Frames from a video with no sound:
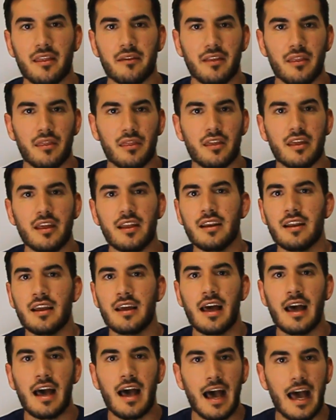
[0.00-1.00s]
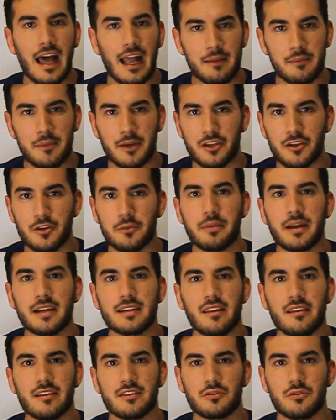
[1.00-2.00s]
vencer a la mayor
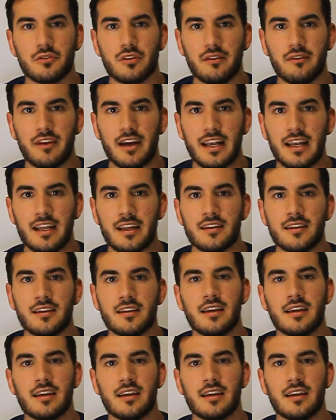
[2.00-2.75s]
parte de sus rivales.